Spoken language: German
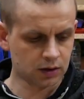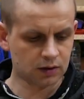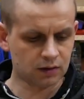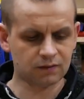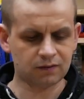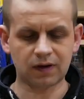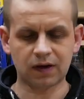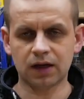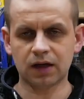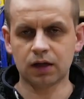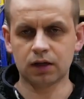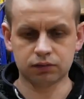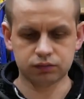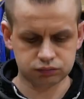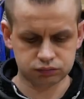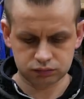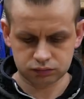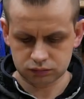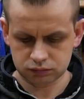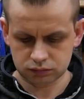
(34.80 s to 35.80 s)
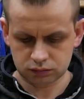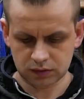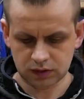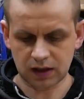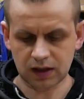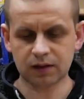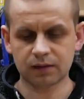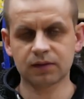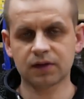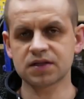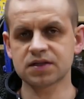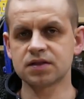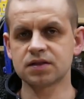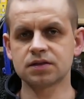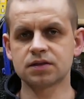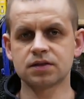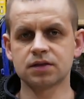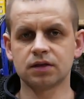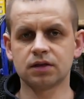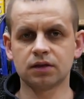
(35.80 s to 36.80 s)
weil ja, das
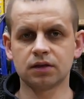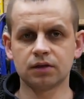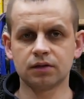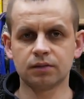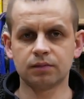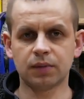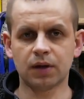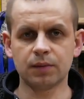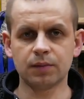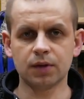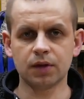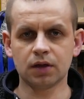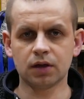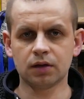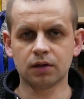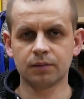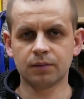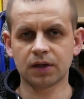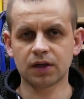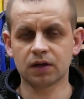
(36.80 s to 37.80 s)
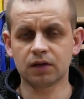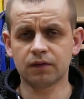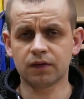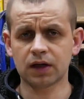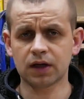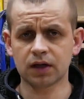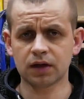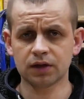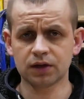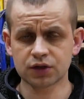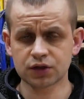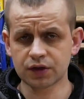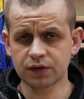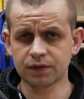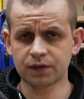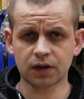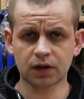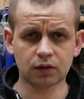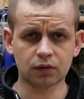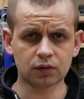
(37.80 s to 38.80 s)
ist äh, bei mir Mängelware, die
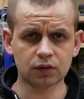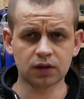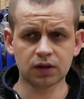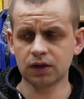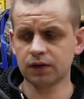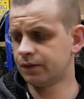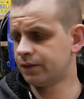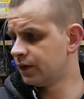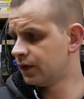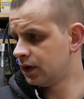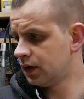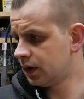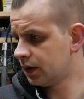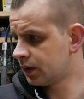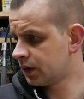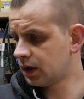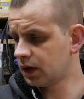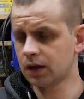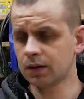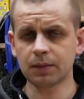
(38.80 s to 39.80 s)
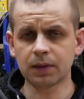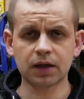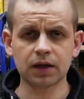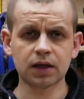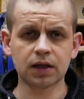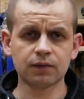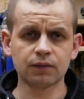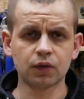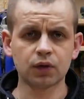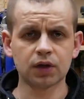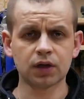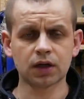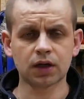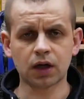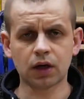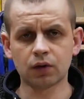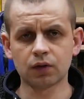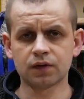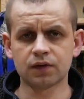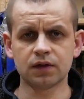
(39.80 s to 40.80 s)
Stifte und die liegt immer irgendwo in dem
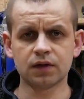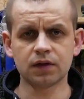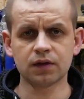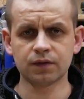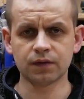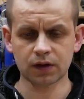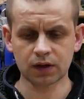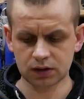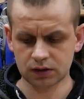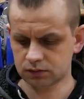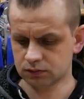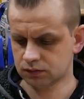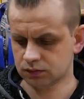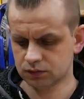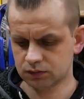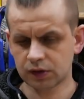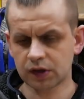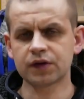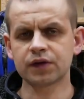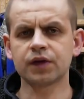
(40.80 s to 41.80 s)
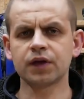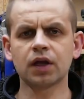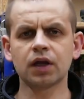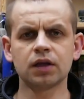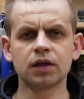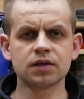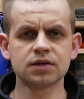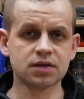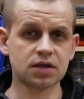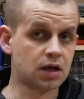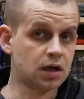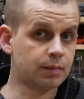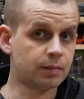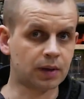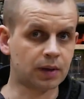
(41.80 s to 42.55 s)
Haus, deswegen jetzt kriege die seinen